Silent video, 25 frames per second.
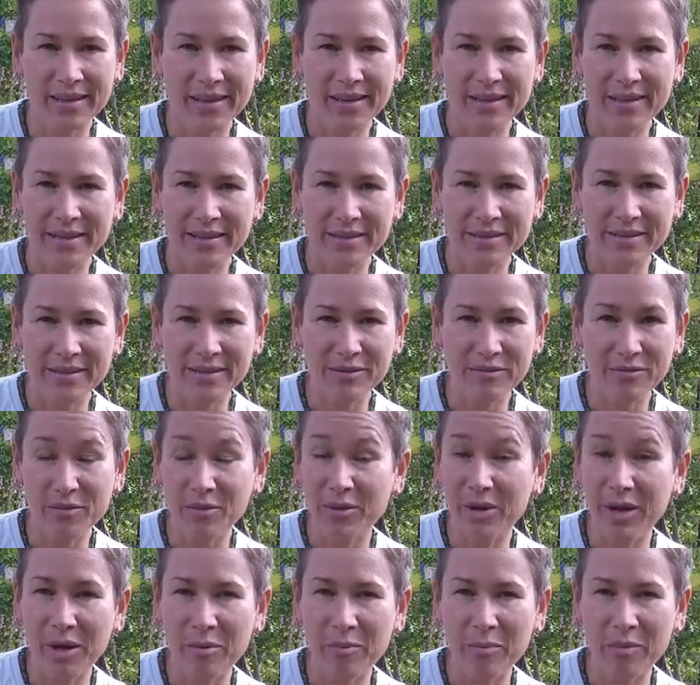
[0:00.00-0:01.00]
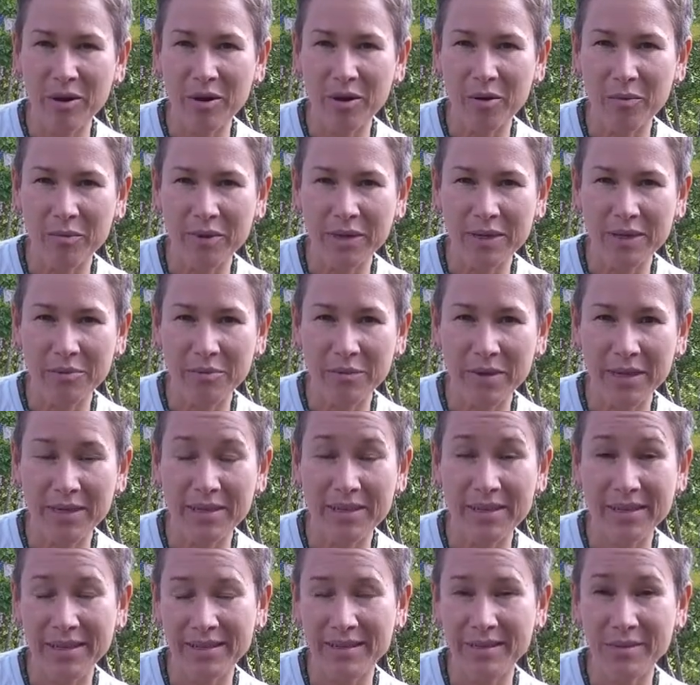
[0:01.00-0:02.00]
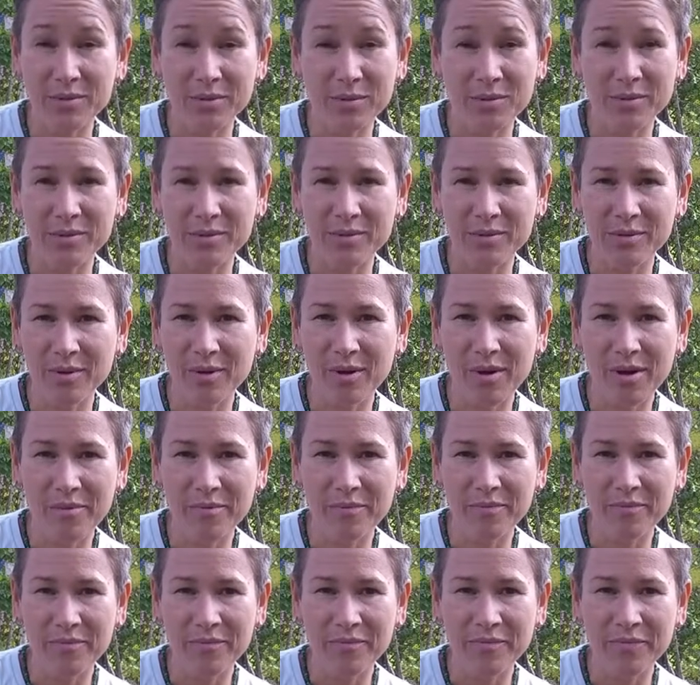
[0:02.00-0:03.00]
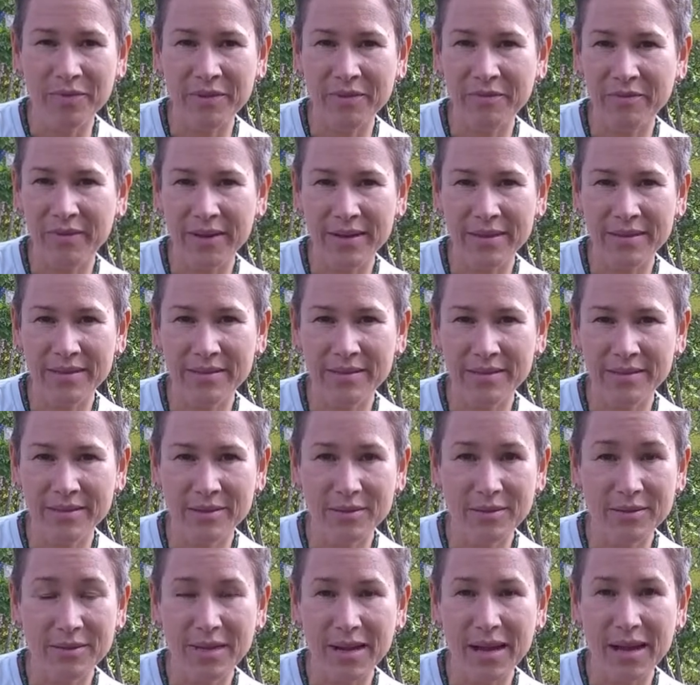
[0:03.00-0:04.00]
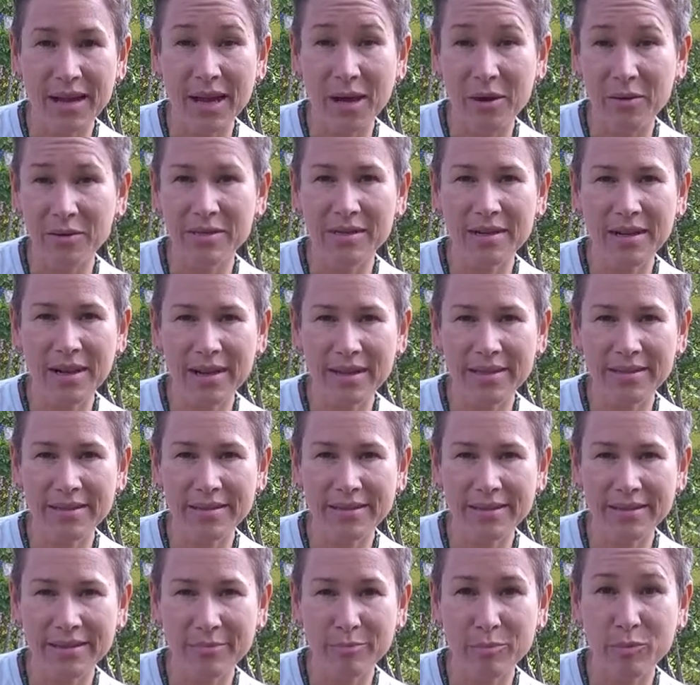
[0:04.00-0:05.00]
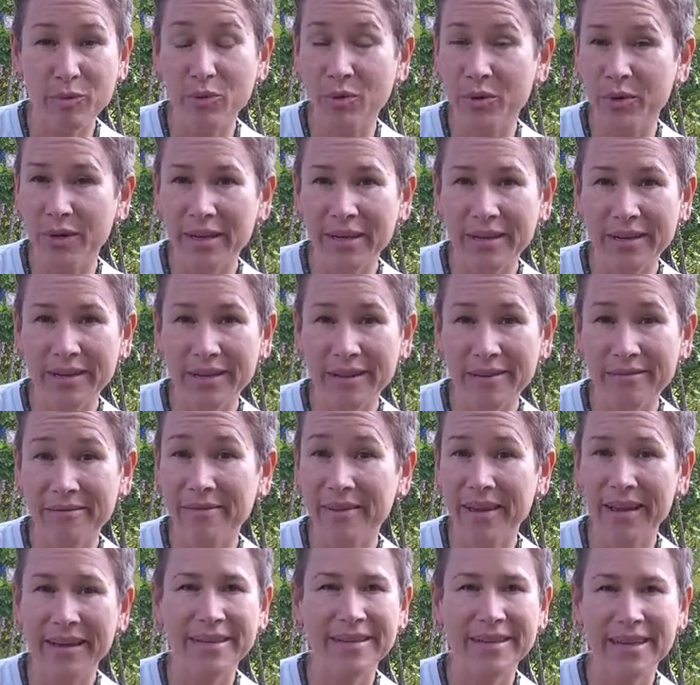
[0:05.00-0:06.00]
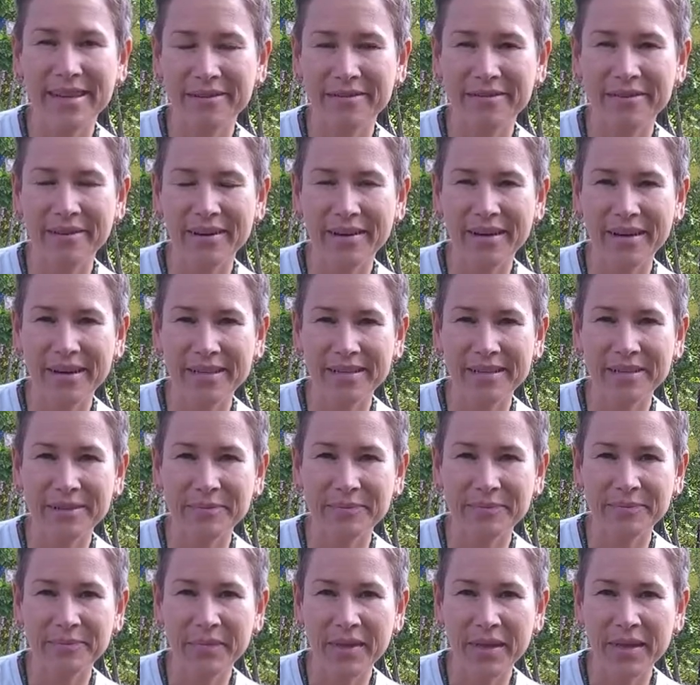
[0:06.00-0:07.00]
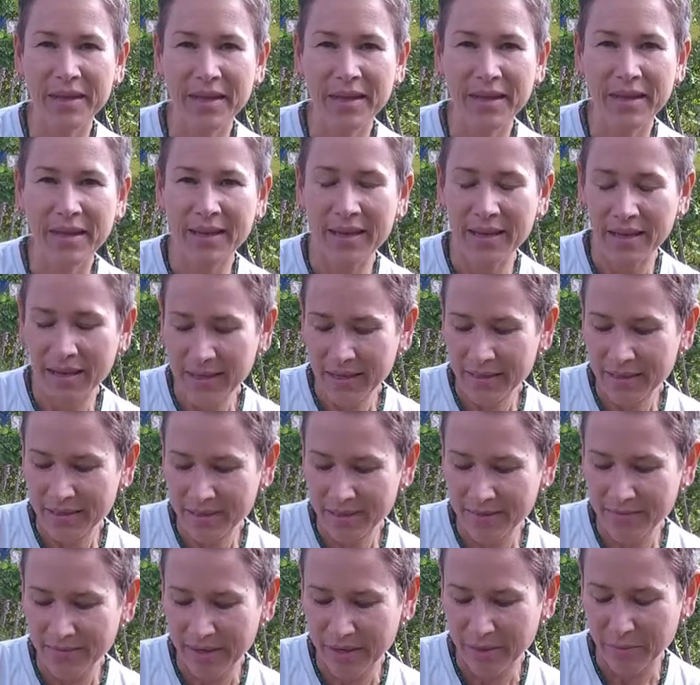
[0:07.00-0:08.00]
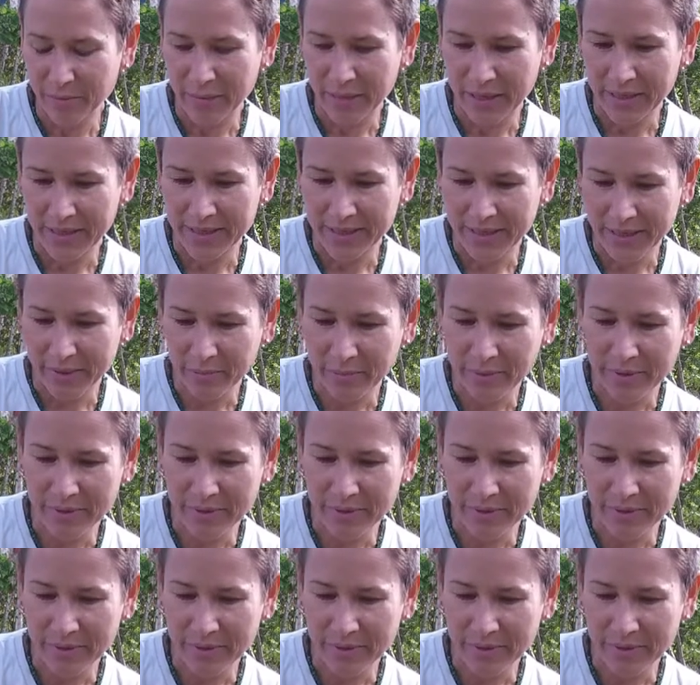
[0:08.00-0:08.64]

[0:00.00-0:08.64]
es ist wunderbar, um in die Meditation zu kommen, weil es einen total ausgleichenden, beruhigenden Effekt einfach hat. Deswegen mein Tipp,